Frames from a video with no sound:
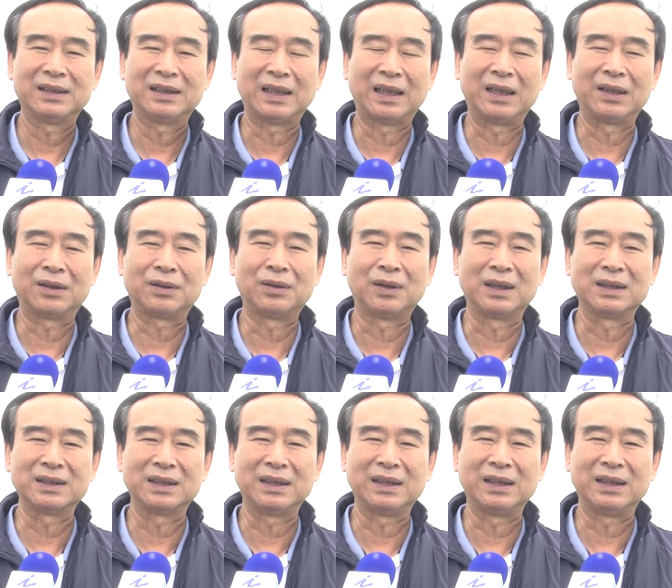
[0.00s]
来
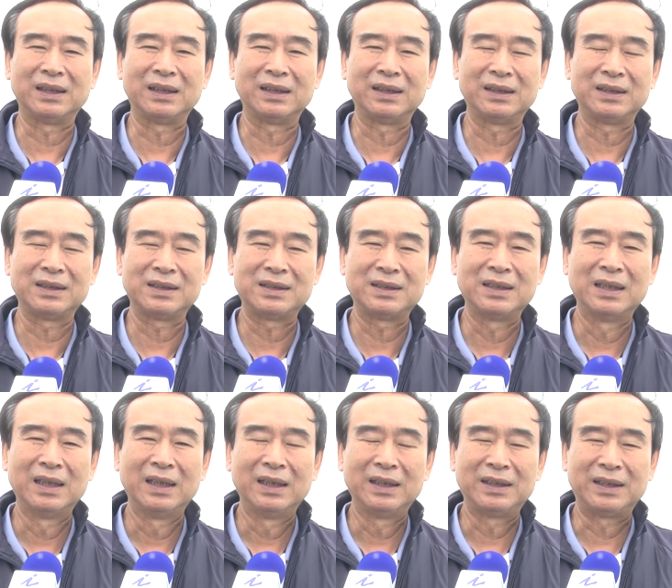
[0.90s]
看这个
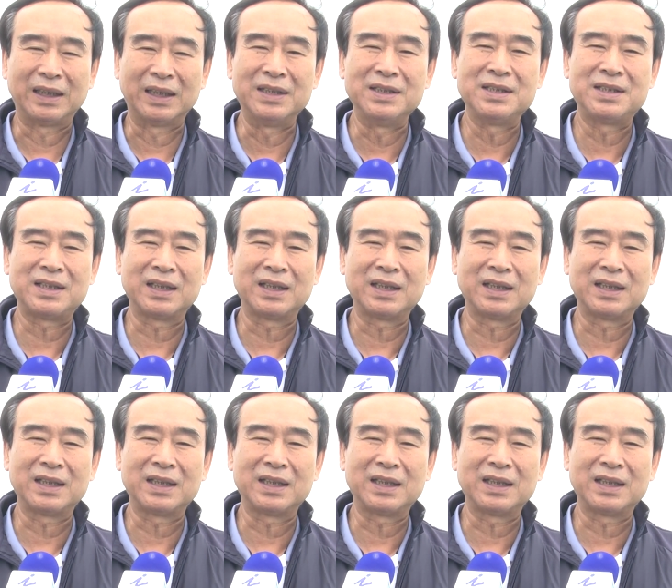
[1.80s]
田